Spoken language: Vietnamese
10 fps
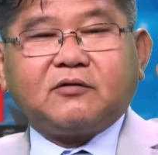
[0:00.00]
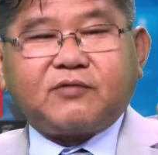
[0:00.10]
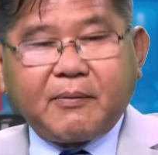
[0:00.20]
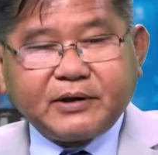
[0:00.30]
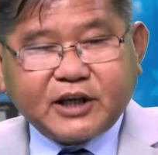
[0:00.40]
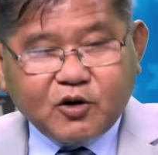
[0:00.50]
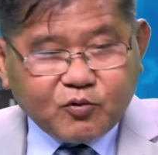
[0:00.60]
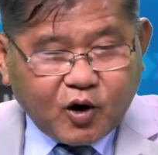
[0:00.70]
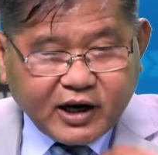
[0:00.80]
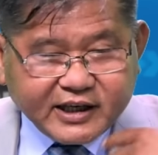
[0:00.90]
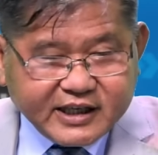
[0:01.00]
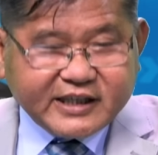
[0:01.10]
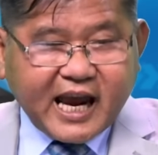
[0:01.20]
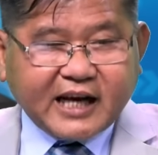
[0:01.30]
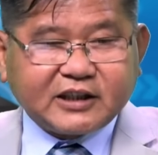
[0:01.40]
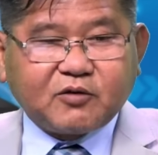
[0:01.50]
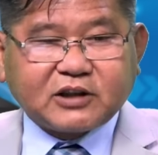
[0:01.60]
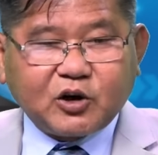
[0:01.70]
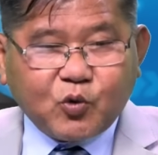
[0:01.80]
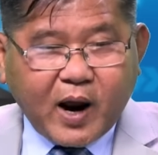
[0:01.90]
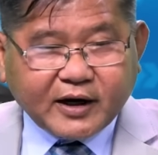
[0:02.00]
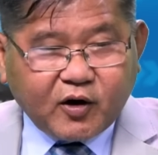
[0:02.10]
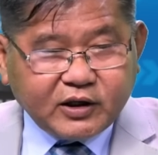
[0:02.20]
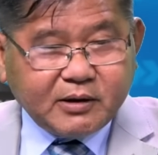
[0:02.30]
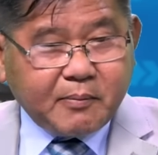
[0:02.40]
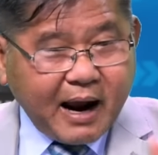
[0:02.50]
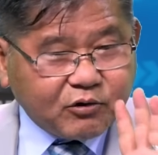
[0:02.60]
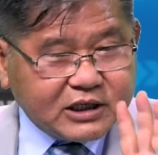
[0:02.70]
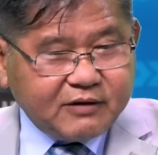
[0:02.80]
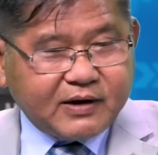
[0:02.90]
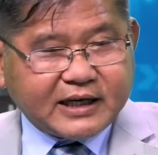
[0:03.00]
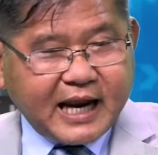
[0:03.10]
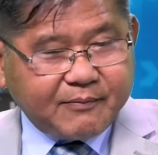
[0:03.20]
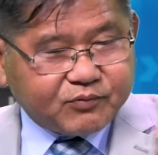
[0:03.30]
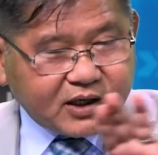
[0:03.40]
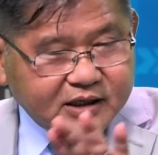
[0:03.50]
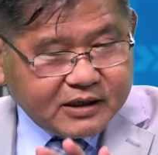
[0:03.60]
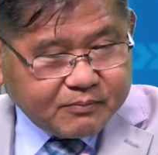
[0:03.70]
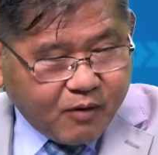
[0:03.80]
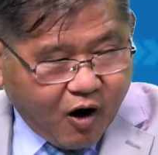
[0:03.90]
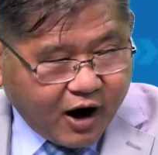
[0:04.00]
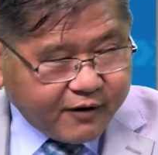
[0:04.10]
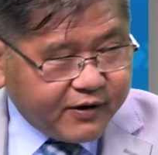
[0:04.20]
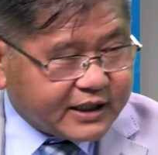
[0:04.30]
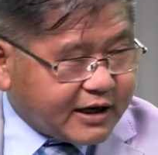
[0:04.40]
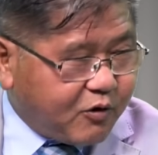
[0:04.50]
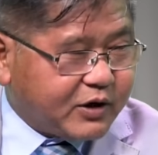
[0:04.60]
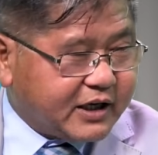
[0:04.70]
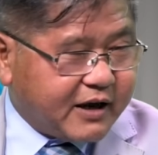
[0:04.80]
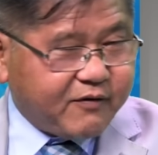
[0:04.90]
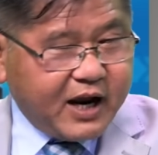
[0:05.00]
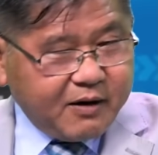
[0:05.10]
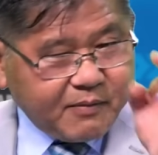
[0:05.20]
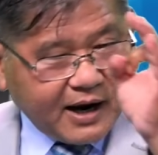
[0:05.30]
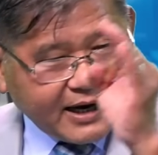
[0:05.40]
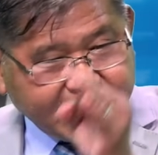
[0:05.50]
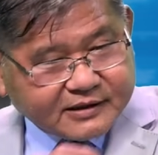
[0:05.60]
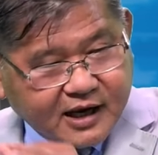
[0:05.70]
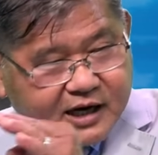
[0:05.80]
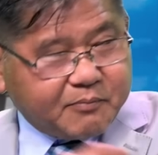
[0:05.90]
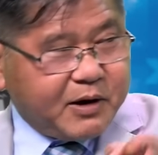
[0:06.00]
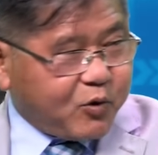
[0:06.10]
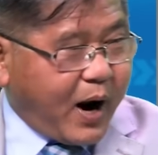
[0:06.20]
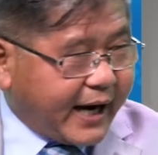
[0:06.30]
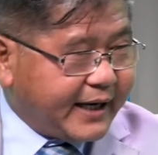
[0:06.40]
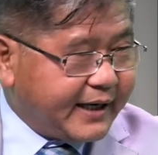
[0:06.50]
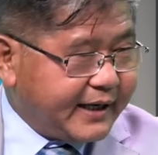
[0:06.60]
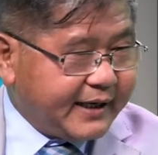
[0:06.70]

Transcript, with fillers: Phạm Minh Chính cũng nói là y chang như ông Trần Lưu Quang nói nhiều báo chí Việt Nam thì bỏ cái vế sau đi cái vế mà thế lực bên ngoài ừ.